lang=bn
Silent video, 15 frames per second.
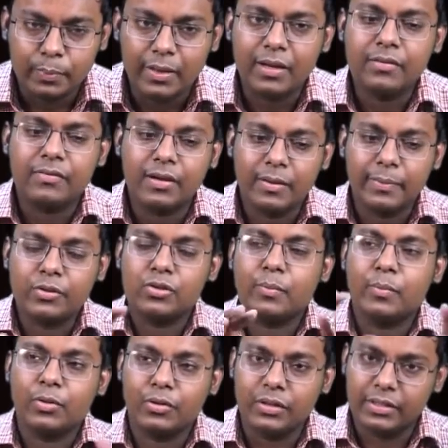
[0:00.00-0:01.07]
বা ভার্বের
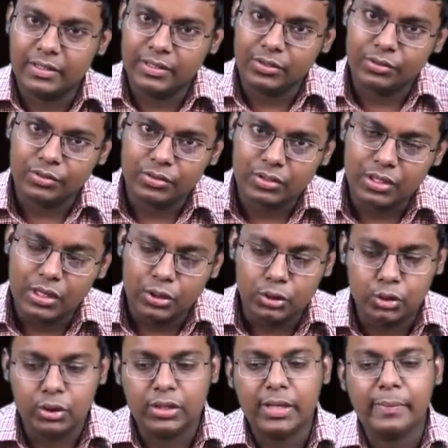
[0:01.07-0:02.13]
সম্পর্ক ইন্ডিকেট করছে
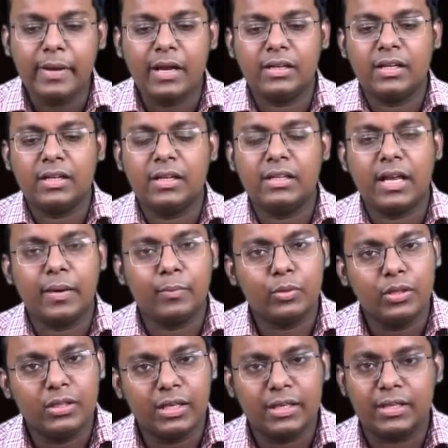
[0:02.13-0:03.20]
যদি আমি আন্ডারটা না
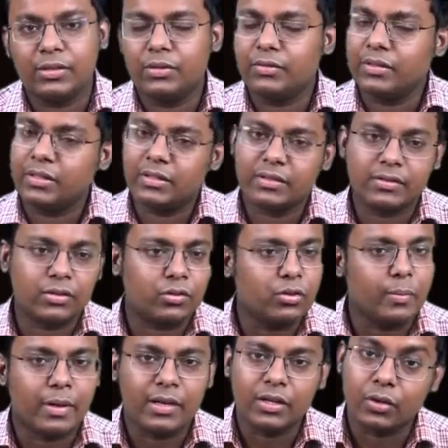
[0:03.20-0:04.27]
বলি তাহলে কিন্তু সেন্টেন্সটা
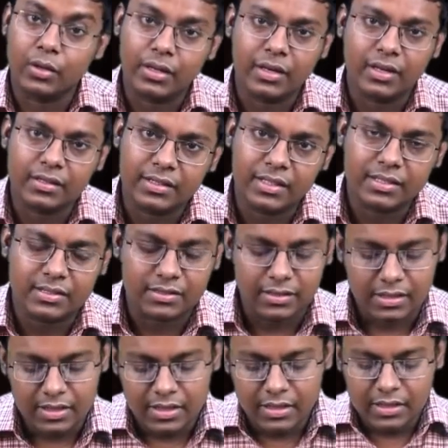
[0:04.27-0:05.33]
কোনো মানে হয় না ঠিক আছে
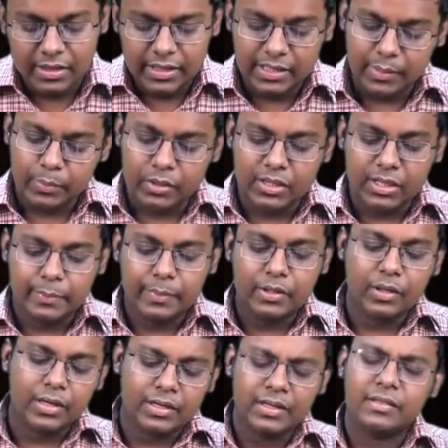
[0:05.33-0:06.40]
এটা মনে রাখবে
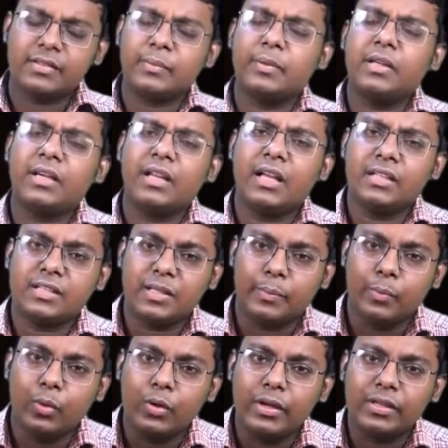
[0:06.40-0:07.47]
ধরো একটা এক্সাম্পল এখানে আছে
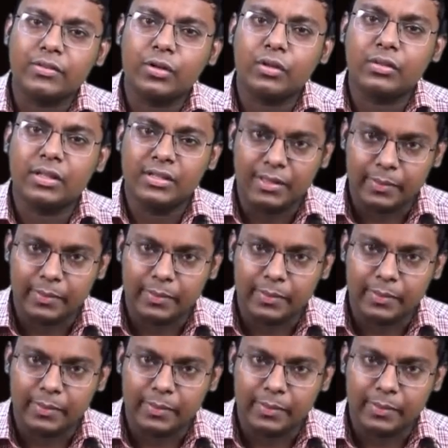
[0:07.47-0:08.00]
দ্য বুক ইজ অন দ্য